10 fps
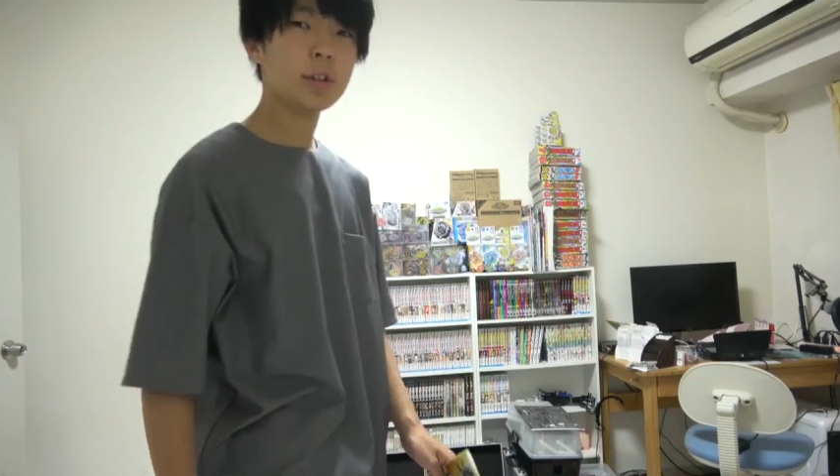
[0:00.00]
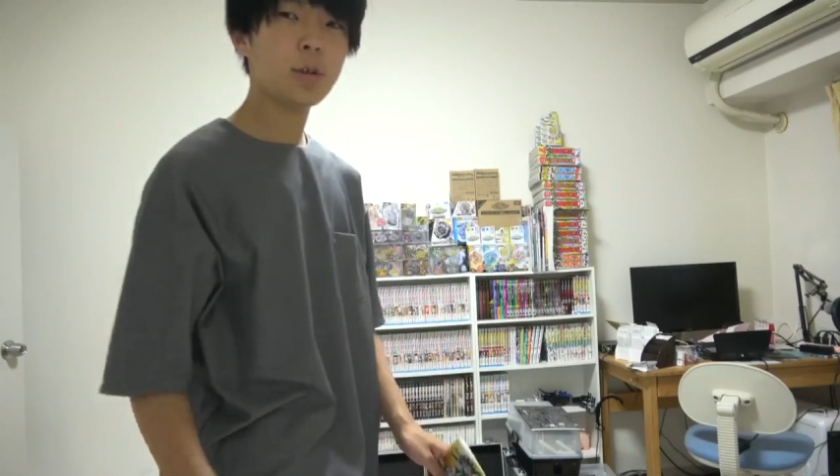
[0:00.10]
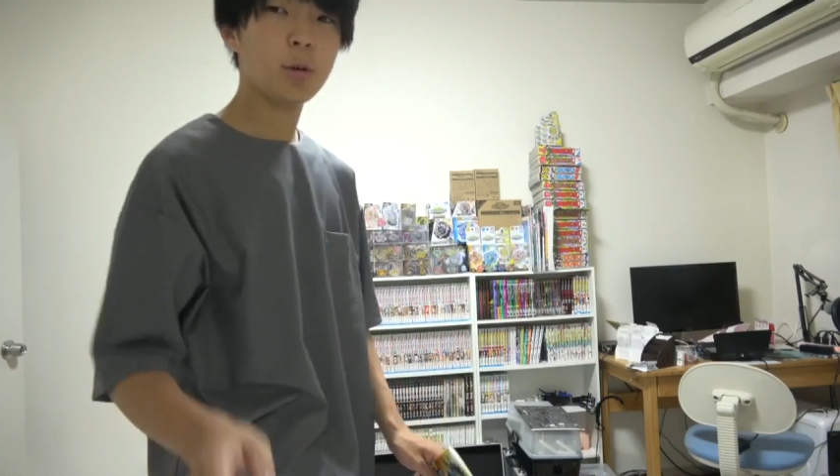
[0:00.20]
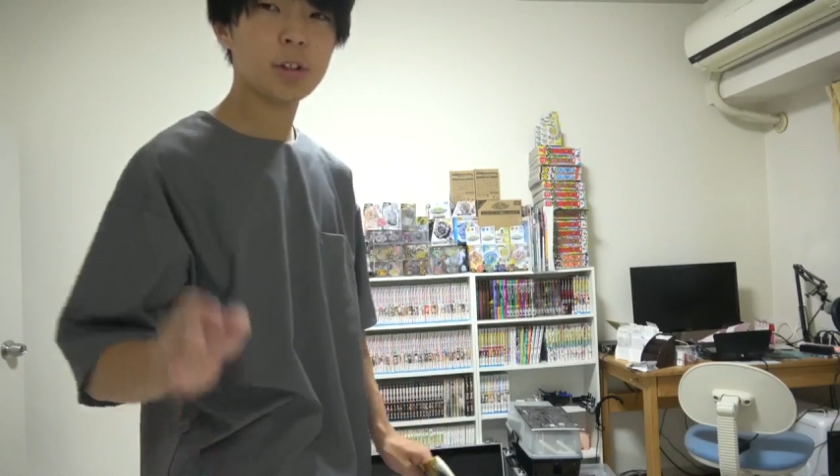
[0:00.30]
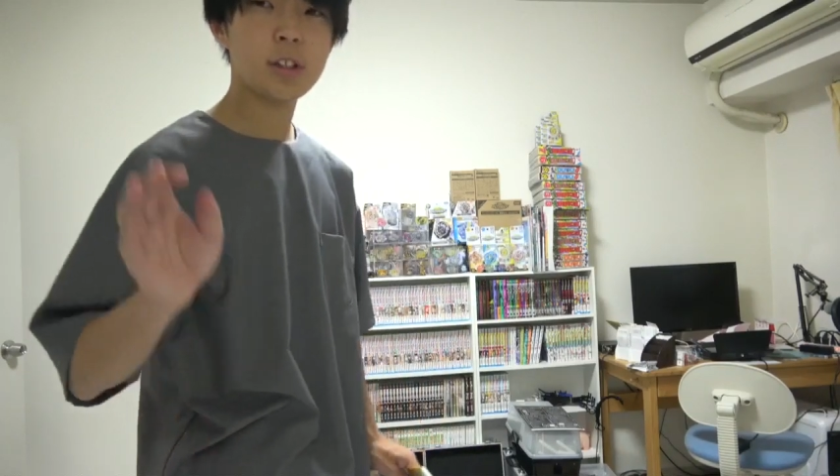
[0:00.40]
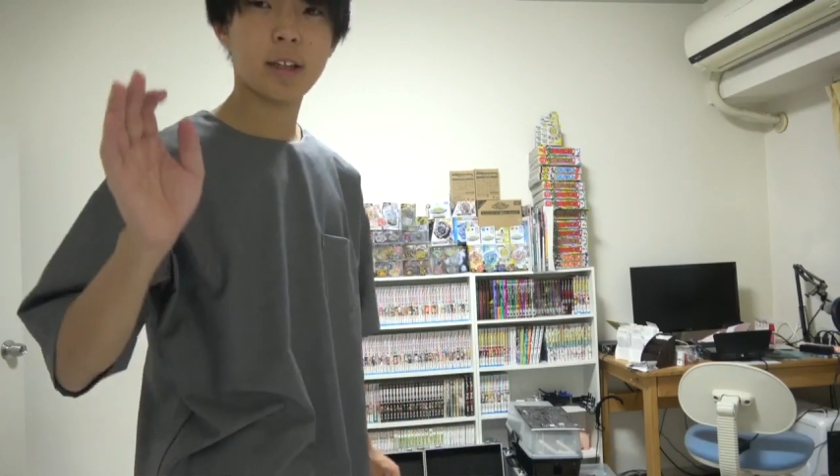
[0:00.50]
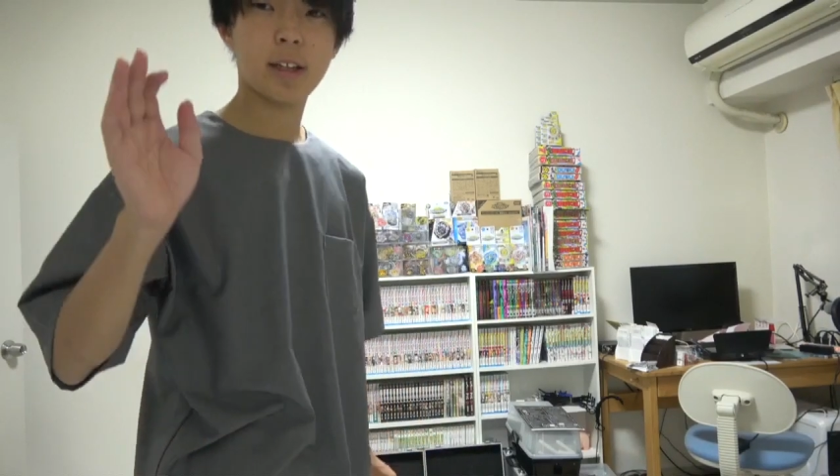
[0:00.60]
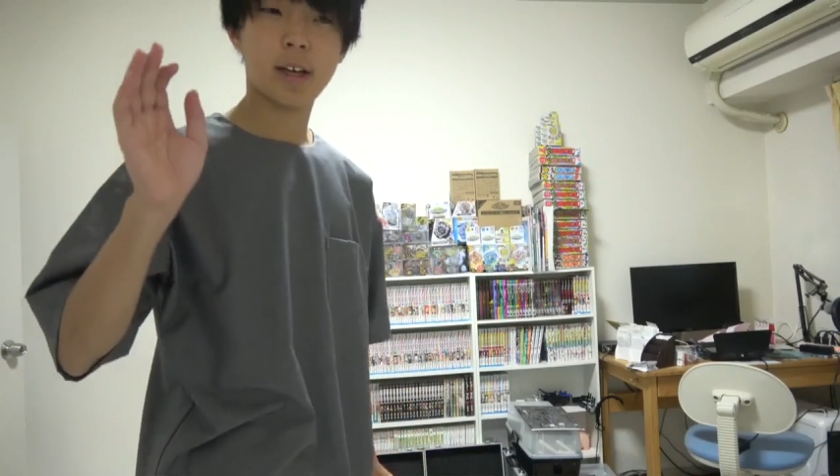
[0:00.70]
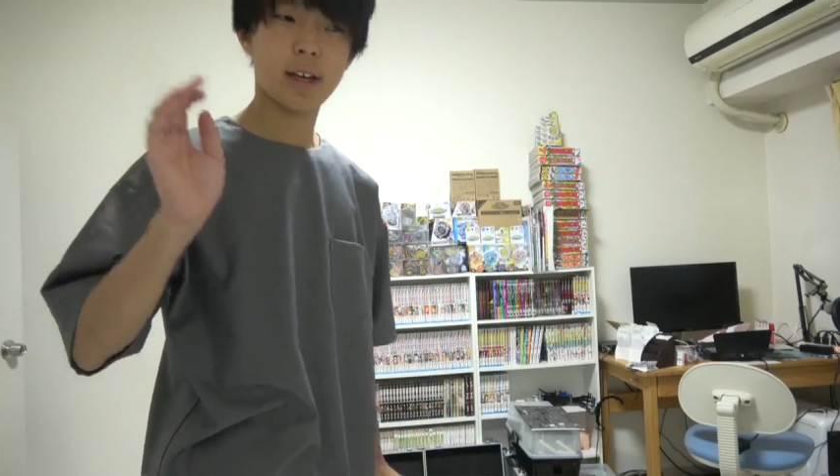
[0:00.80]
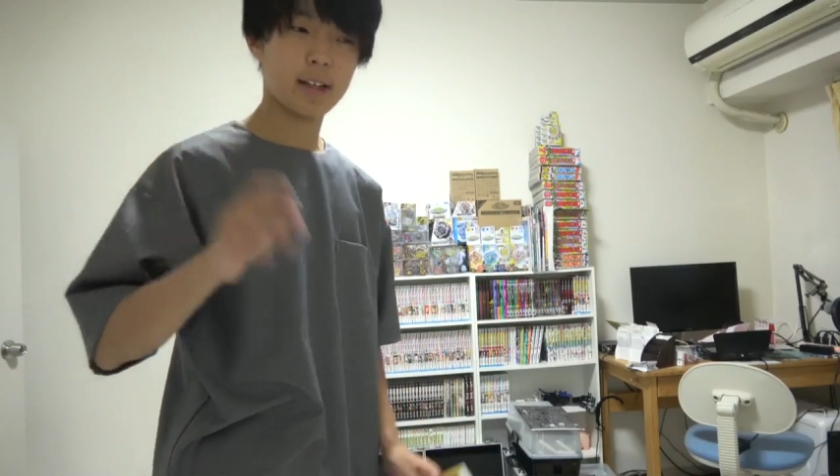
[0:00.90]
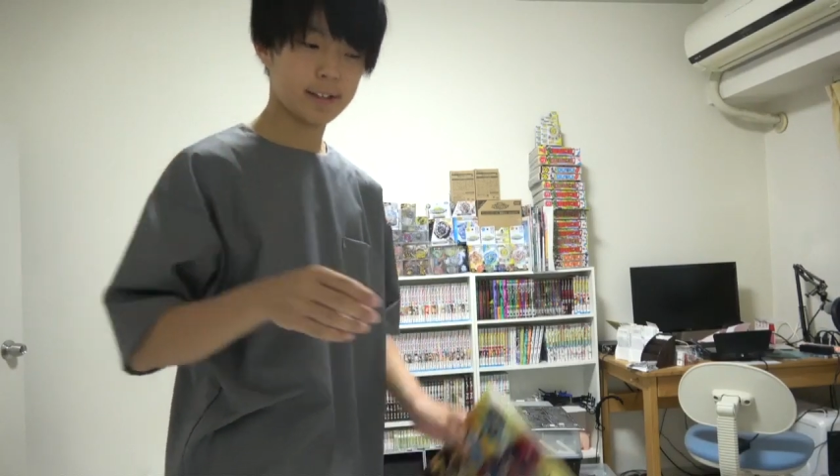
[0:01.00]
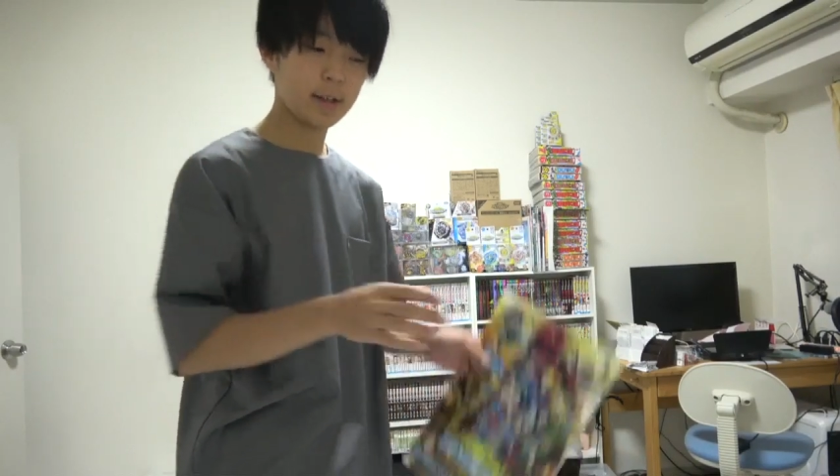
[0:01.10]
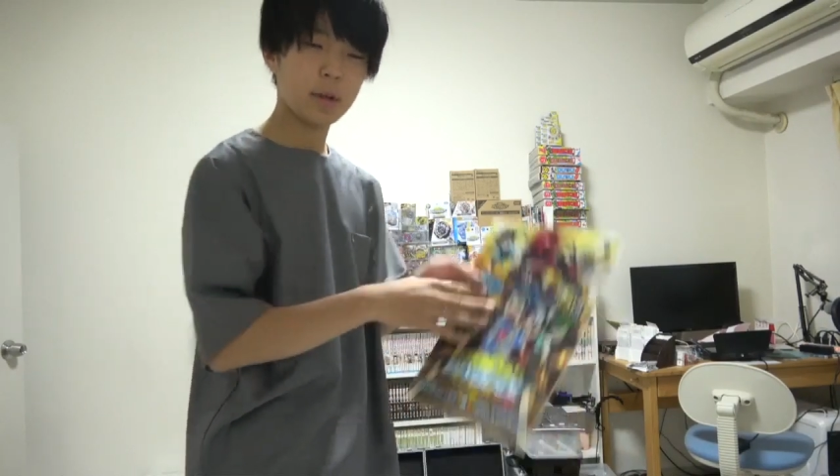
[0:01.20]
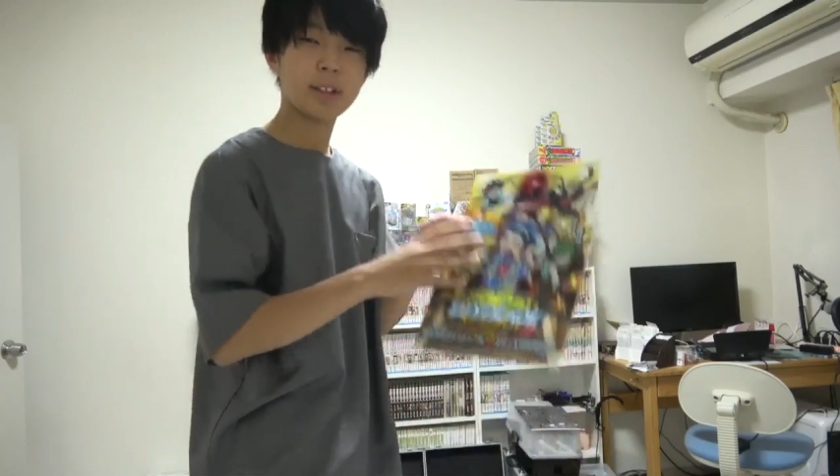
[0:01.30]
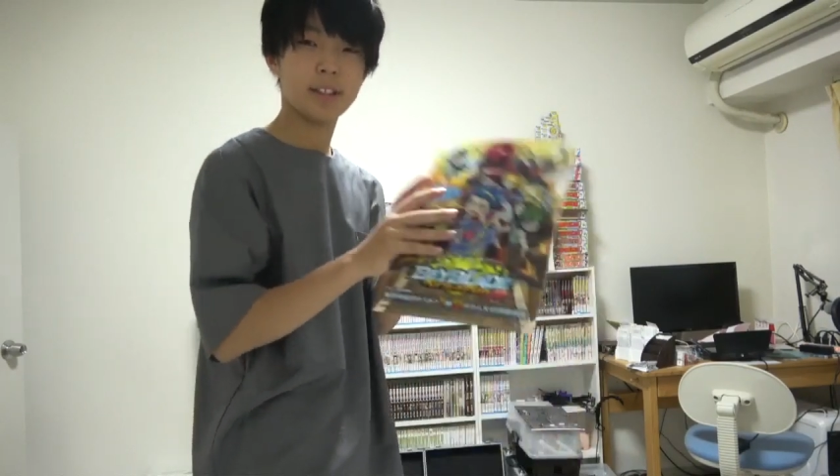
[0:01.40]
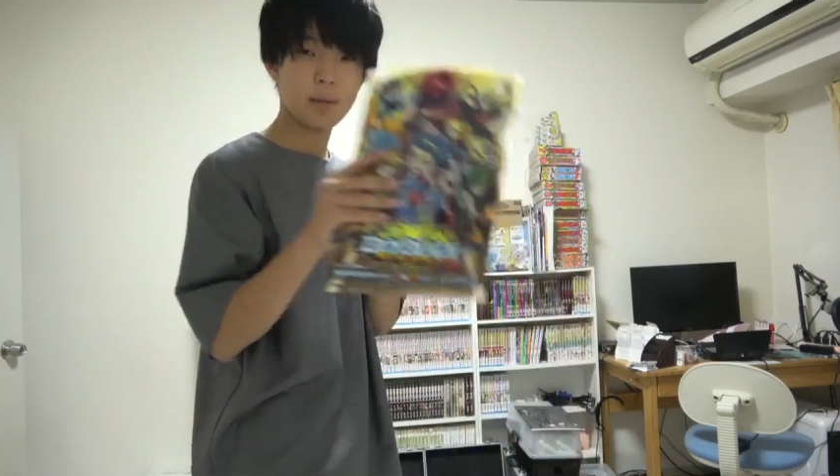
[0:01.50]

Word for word: もし欲しい方がいらっしゃいました